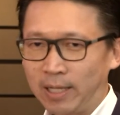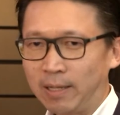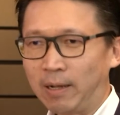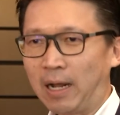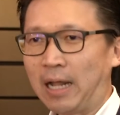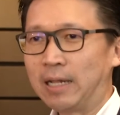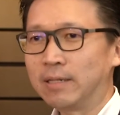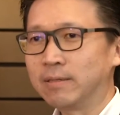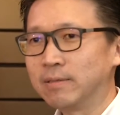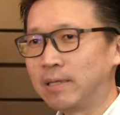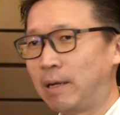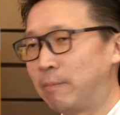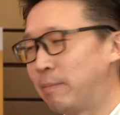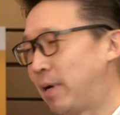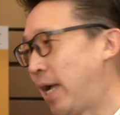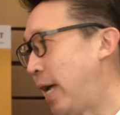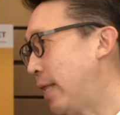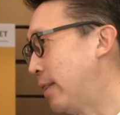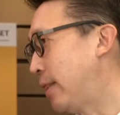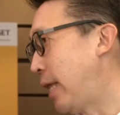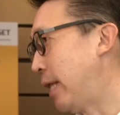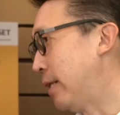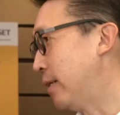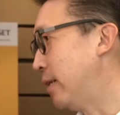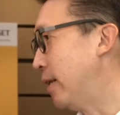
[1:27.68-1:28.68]
ะทำการ
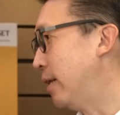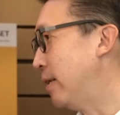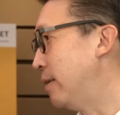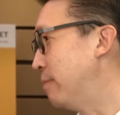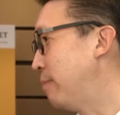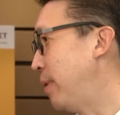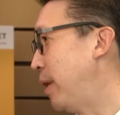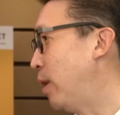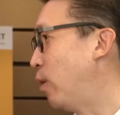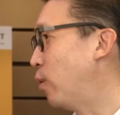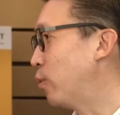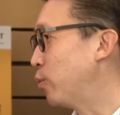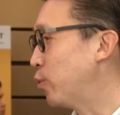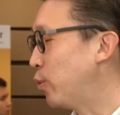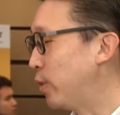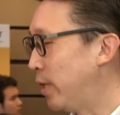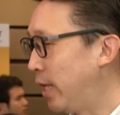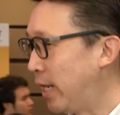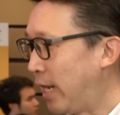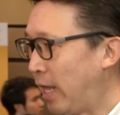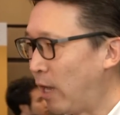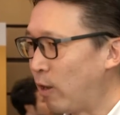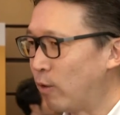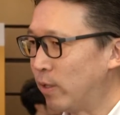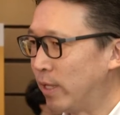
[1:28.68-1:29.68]
ตัดเงินไปลงทุน
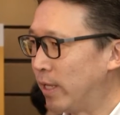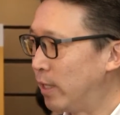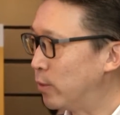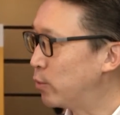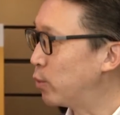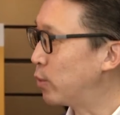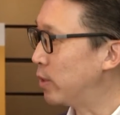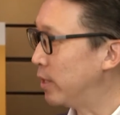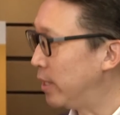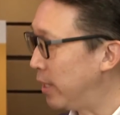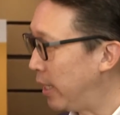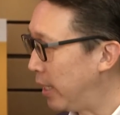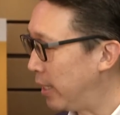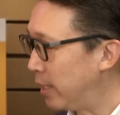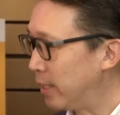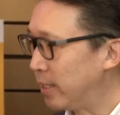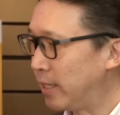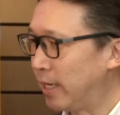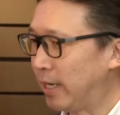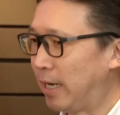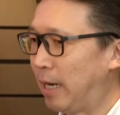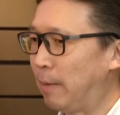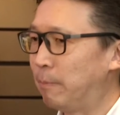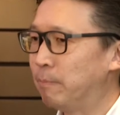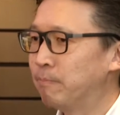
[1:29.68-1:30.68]
ให้เรานะทุกเดือน
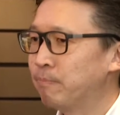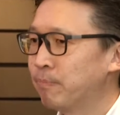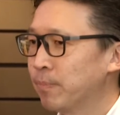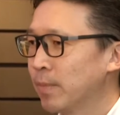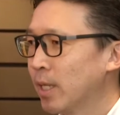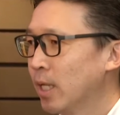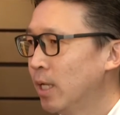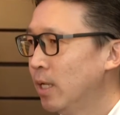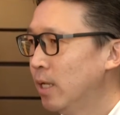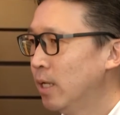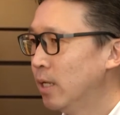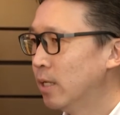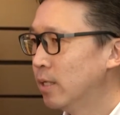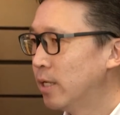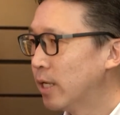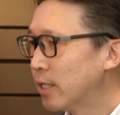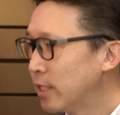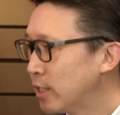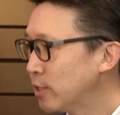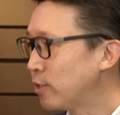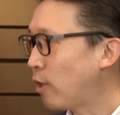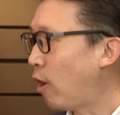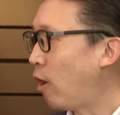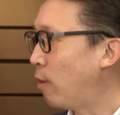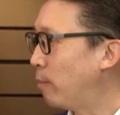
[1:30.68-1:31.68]
นะครับ เรื่อง
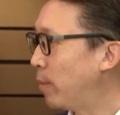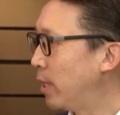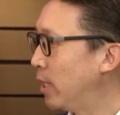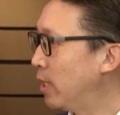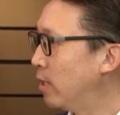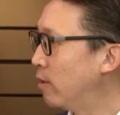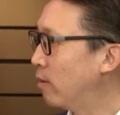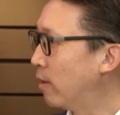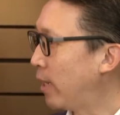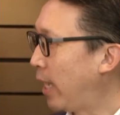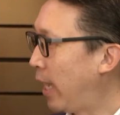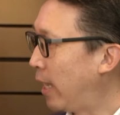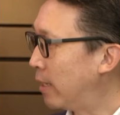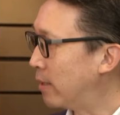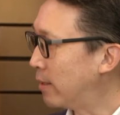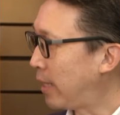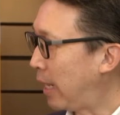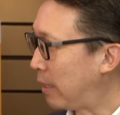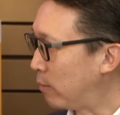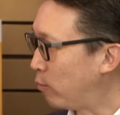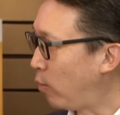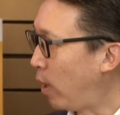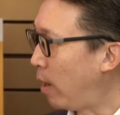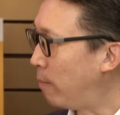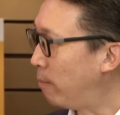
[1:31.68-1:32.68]
ที่ 2 เป็นเรื่องของการตั
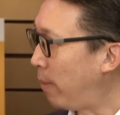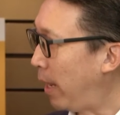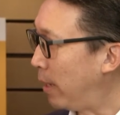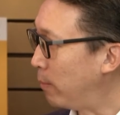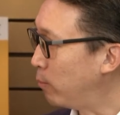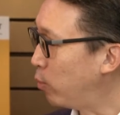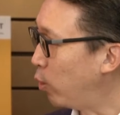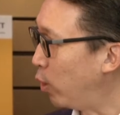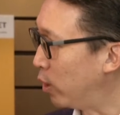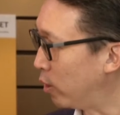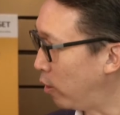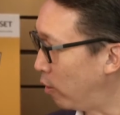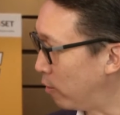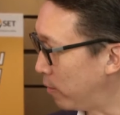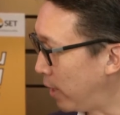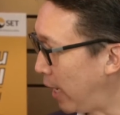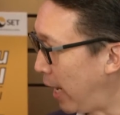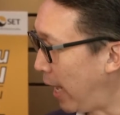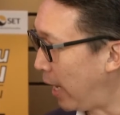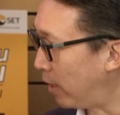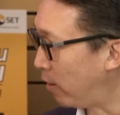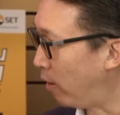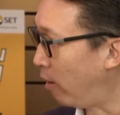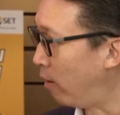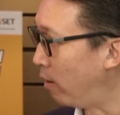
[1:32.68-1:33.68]
ดความผันผวนของต
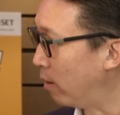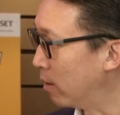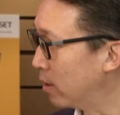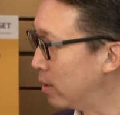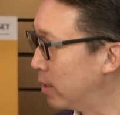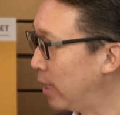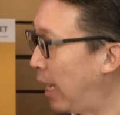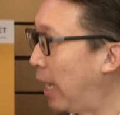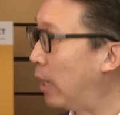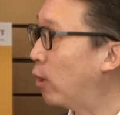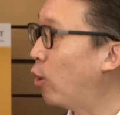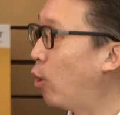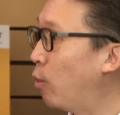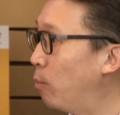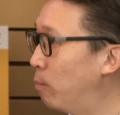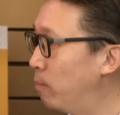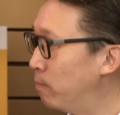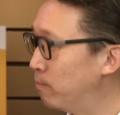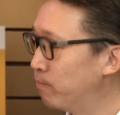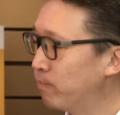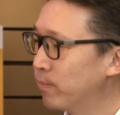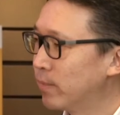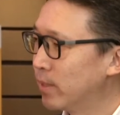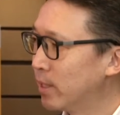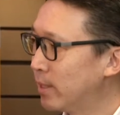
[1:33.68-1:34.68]
ลาดออก คืออารมณ์
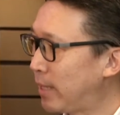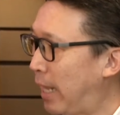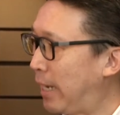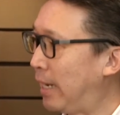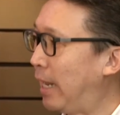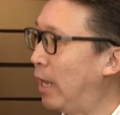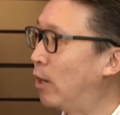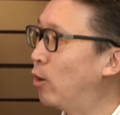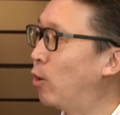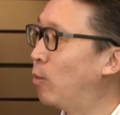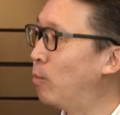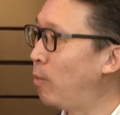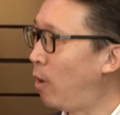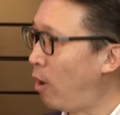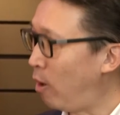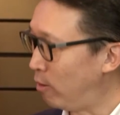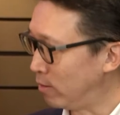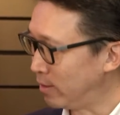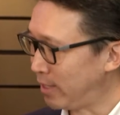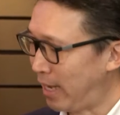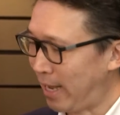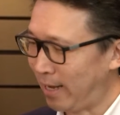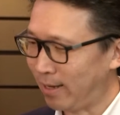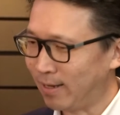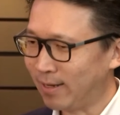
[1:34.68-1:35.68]
ตัดอารมณ์ออก
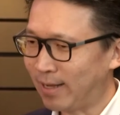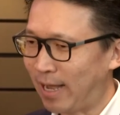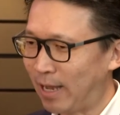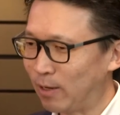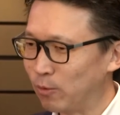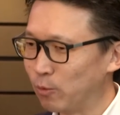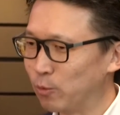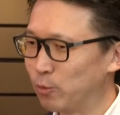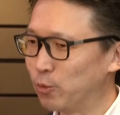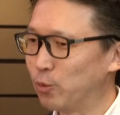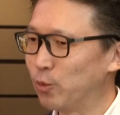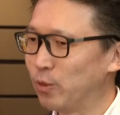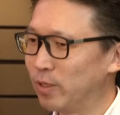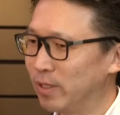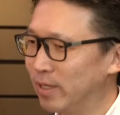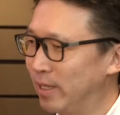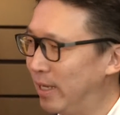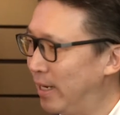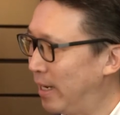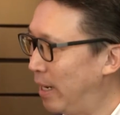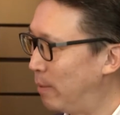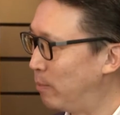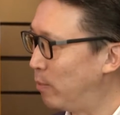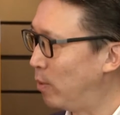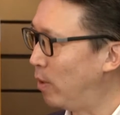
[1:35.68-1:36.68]
จากการลงทุน
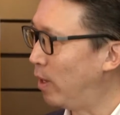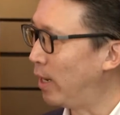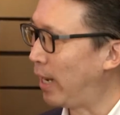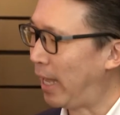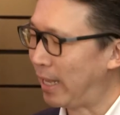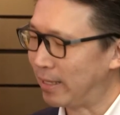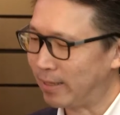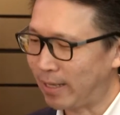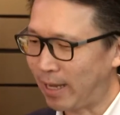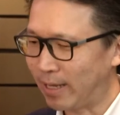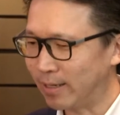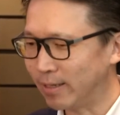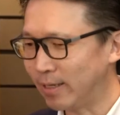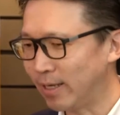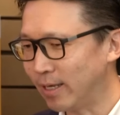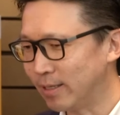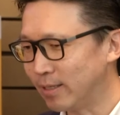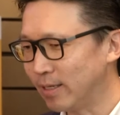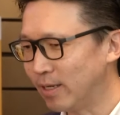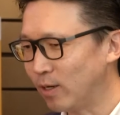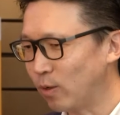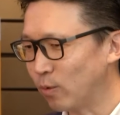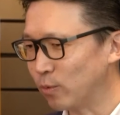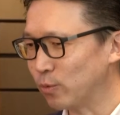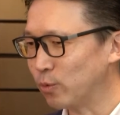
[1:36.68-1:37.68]
นะครับ เพราะหลายท่านเนี่ย
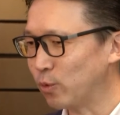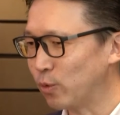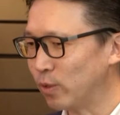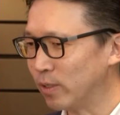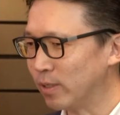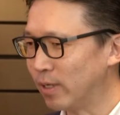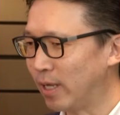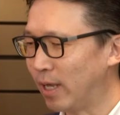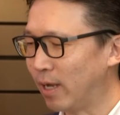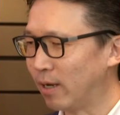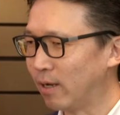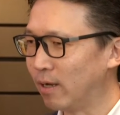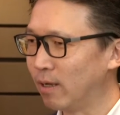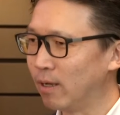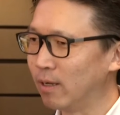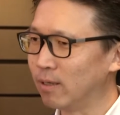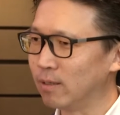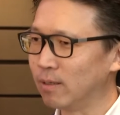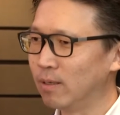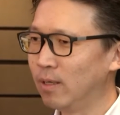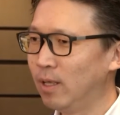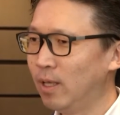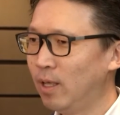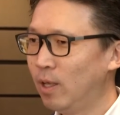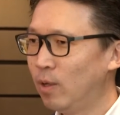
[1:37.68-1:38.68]
ที่ลงทุนเนี่ยก็
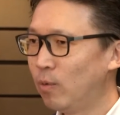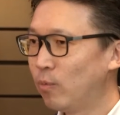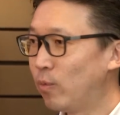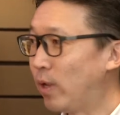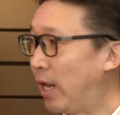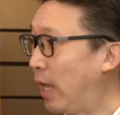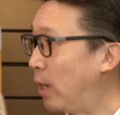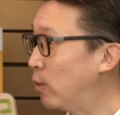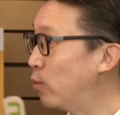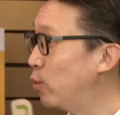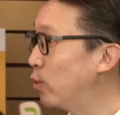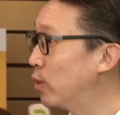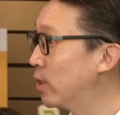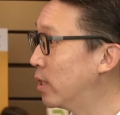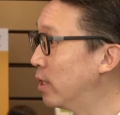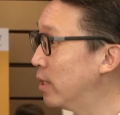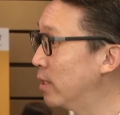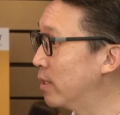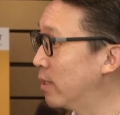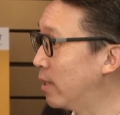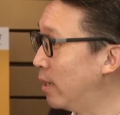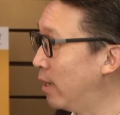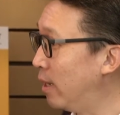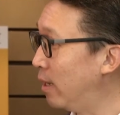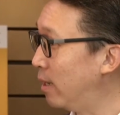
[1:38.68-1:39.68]
เวลาหุ้นขึ้
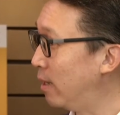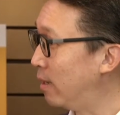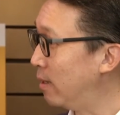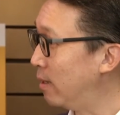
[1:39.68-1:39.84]
นก็